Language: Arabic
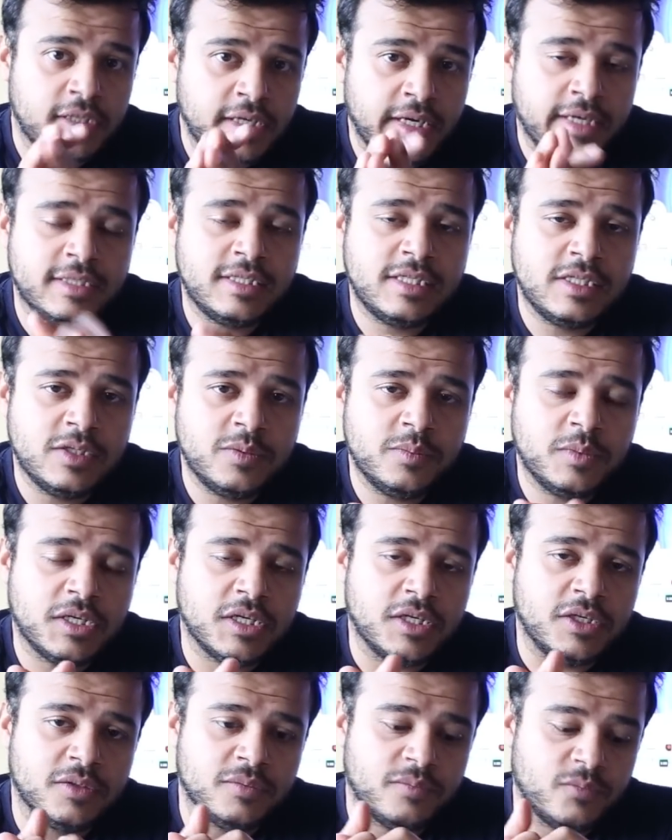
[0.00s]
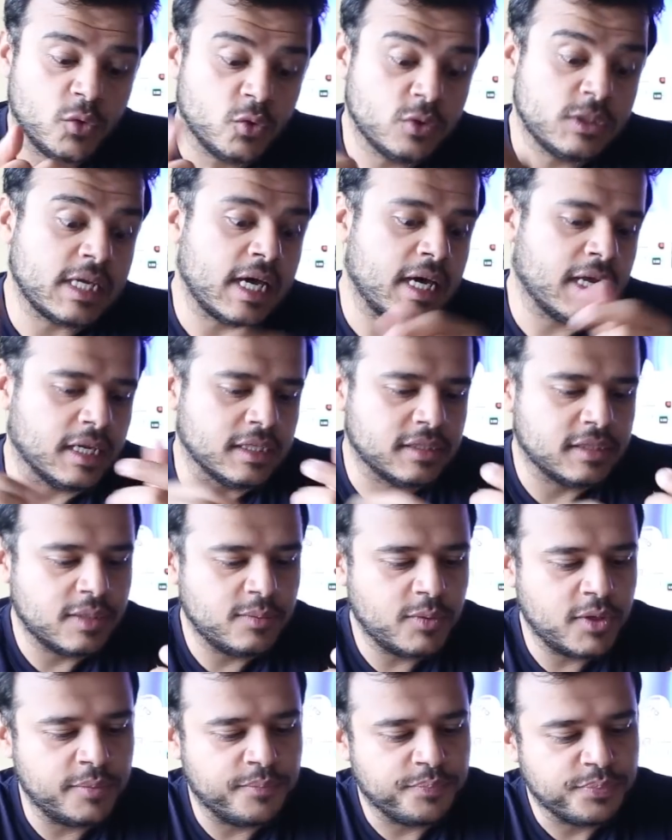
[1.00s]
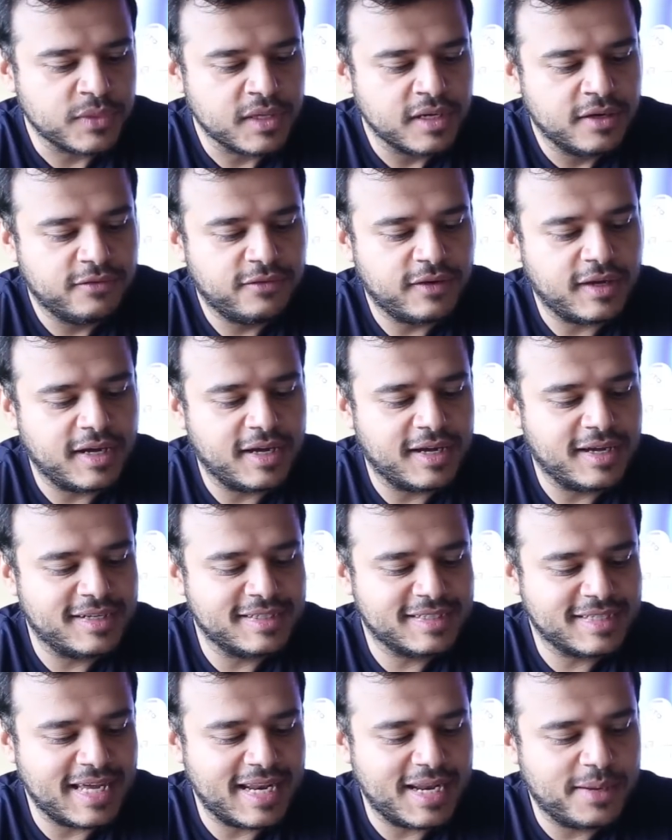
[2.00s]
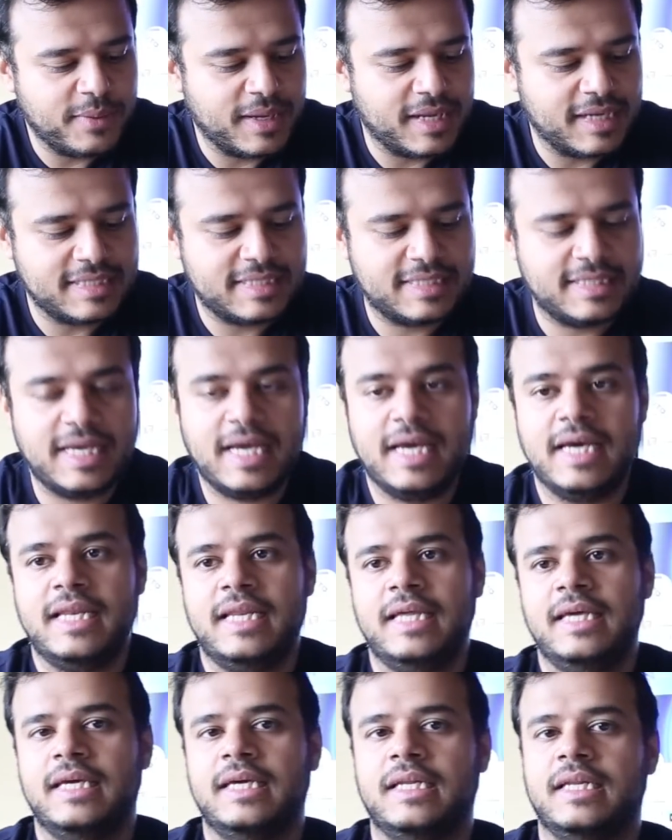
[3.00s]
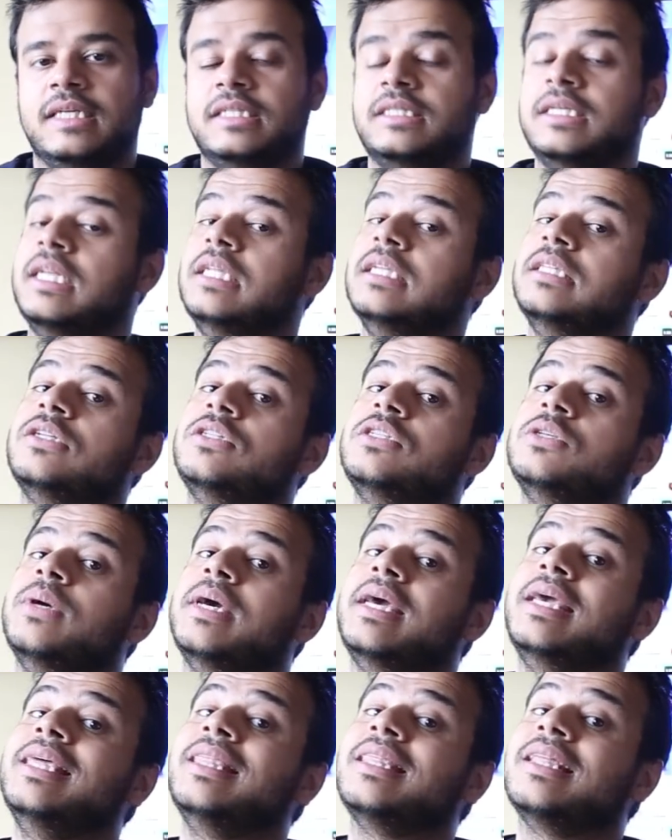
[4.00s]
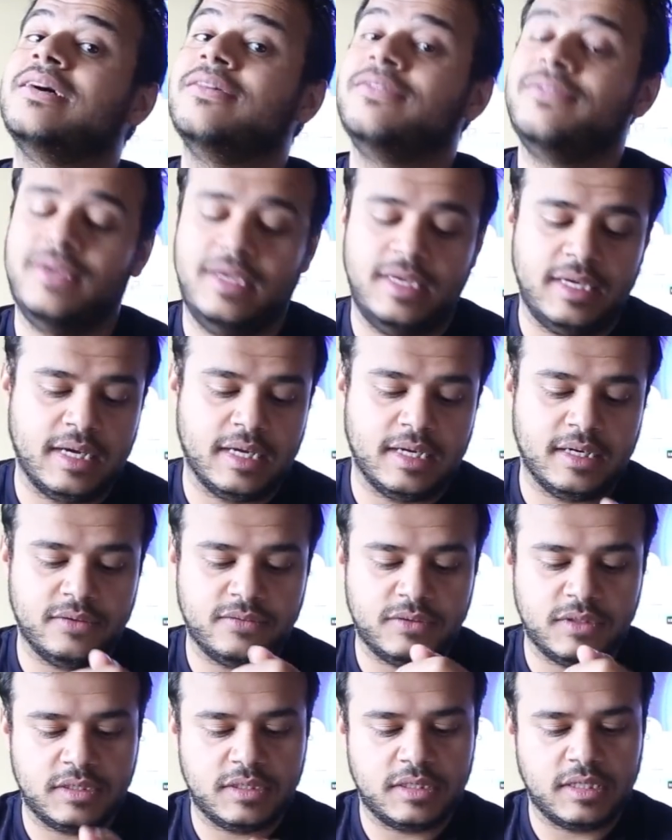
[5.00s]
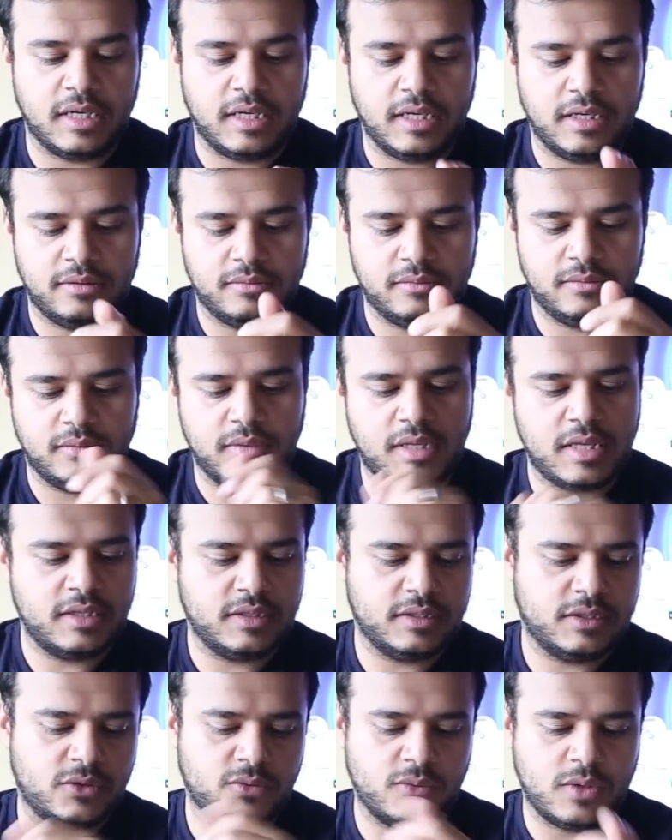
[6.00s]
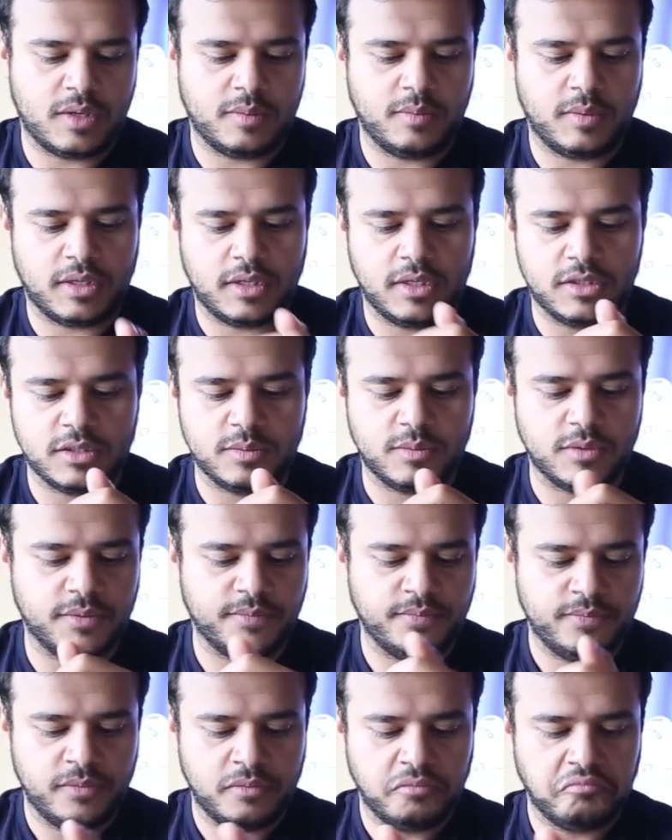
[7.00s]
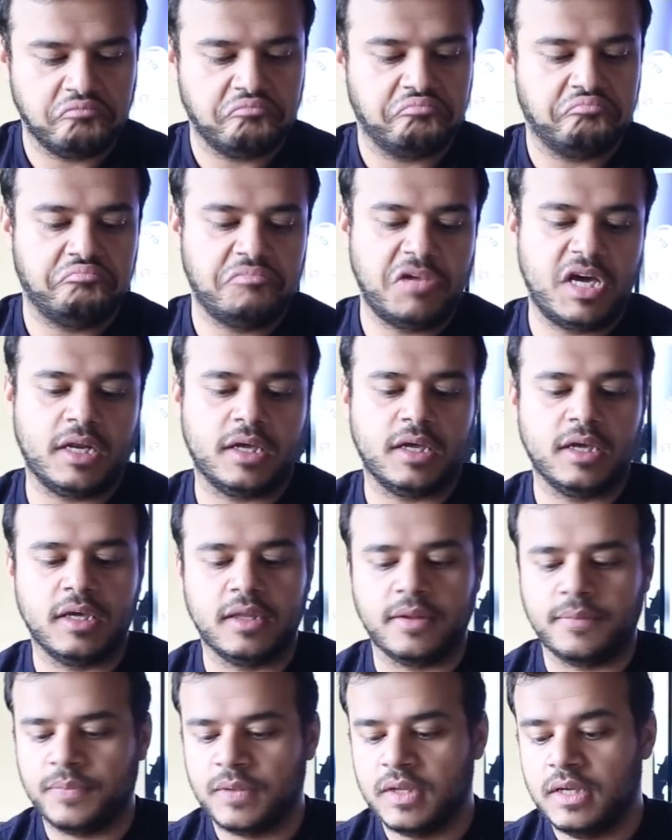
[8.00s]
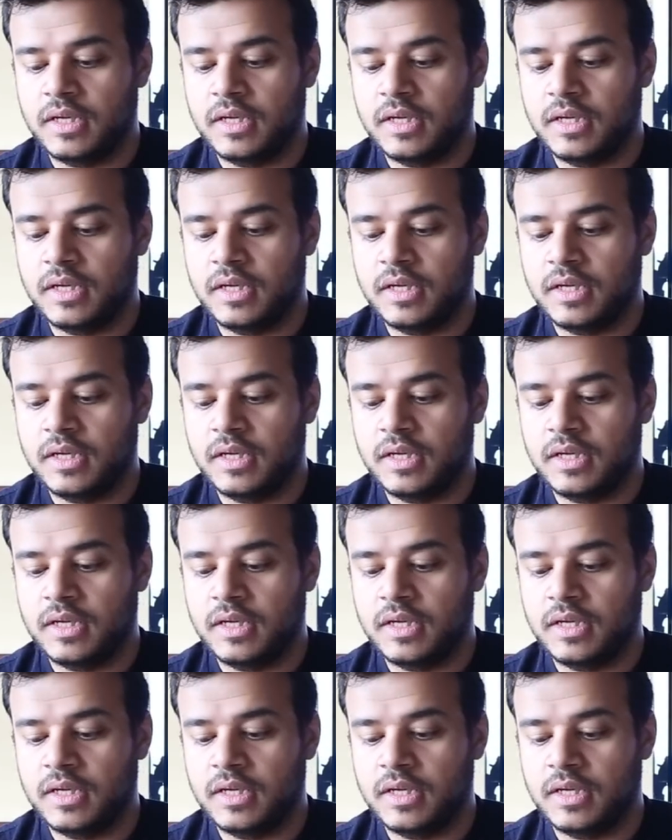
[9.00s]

يس يمكن وصارت المهم فنتكلم على الساعة الحين أشياء تقدر تسويها إضافية على نفس الساعة هذا السوار مرة عجبني حركة كذا